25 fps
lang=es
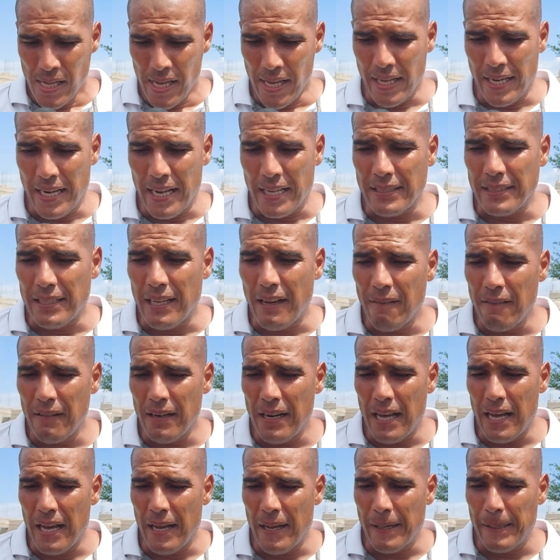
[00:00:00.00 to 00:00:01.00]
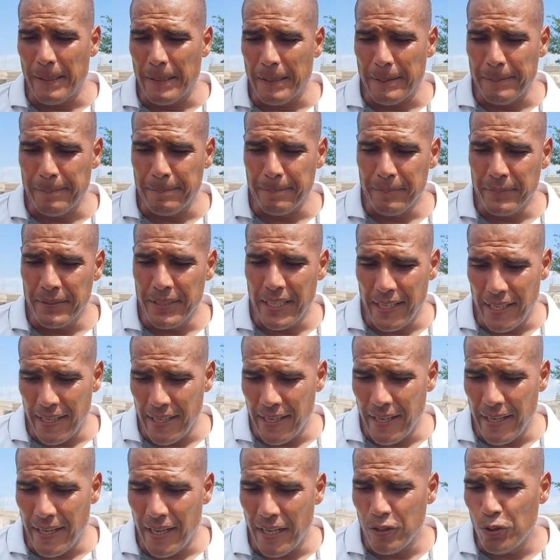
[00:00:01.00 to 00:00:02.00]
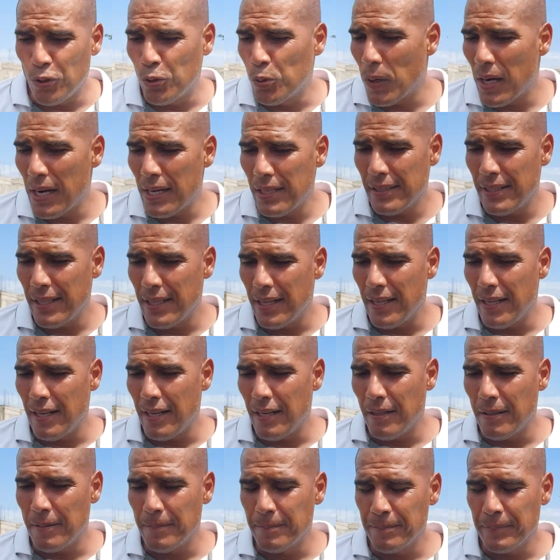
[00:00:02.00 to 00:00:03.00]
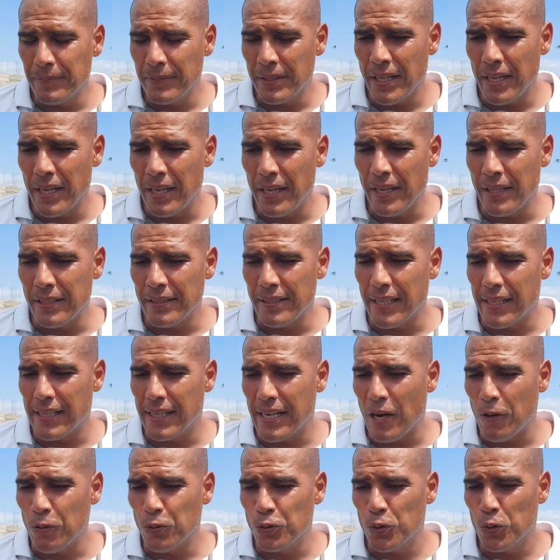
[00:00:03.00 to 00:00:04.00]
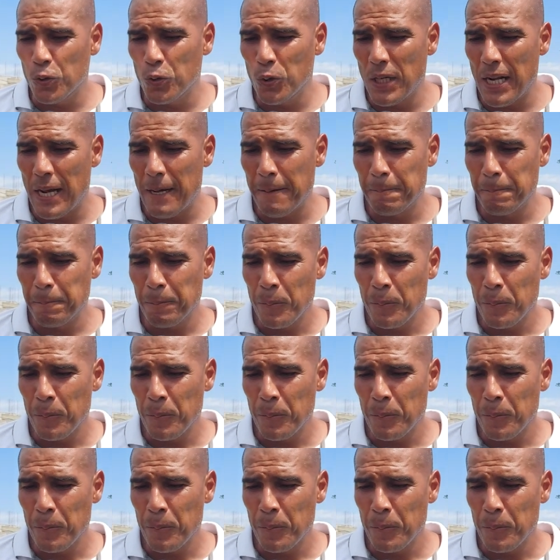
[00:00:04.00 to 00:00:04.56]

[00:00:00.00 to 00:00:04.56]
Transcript: en la tabla de actual eh, de, clausura.